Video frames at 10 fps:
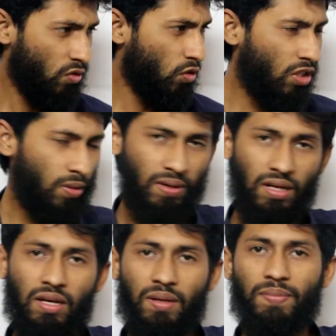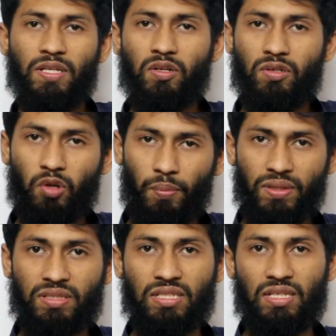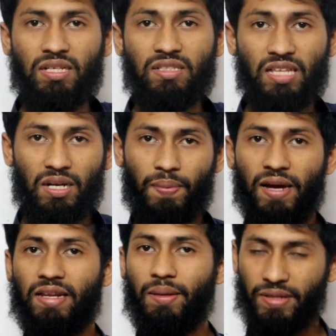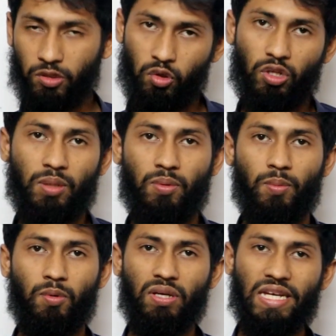যদিও বা ভিডিওর টপিক যেটা তার বাইরে আমি একটু কথা বলবো